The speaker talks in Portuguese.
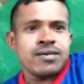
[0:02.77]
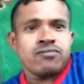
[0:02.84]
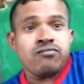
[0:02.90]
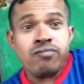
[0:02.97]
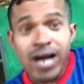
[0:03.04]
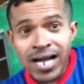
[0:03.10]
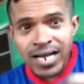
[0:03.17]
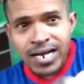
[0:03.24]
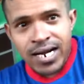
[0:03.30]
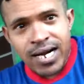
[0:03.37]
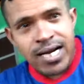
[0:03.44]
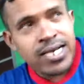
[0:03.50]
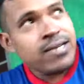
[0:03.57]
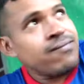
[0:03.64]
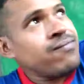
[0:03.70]

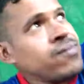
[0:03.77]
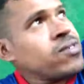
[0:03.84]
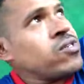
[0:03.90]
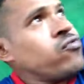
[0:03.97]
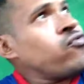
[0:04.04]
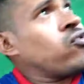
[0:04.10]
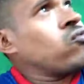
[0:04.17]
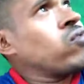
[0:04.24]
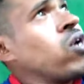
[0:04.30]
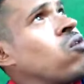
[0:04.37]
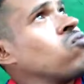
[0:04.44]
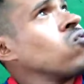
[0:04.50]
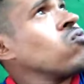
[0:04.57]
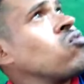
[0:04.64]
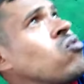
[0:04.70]
Bacana. Foi um erro
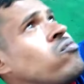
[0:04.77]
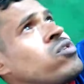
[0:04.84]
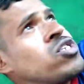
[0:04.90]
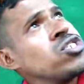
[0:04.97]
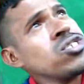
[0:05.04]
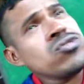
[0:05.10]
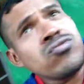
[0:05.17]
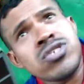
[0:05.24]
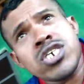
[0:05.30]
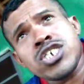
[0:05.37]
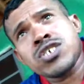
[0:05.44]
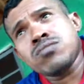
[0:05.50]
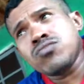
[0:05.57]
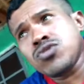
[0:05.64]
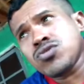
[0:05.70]
que eu cometi
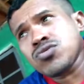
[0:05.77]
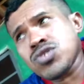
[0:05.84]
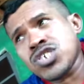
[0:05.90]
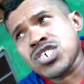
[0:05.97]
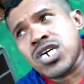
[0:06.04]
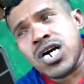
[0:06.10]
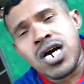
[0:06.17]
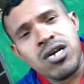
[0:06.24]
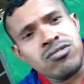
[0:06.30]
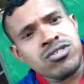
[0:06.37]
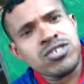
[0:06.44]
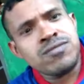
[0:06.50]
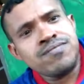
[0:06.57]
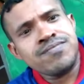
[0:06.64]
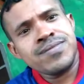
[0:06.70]
durante muitos
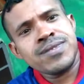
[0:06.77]
anos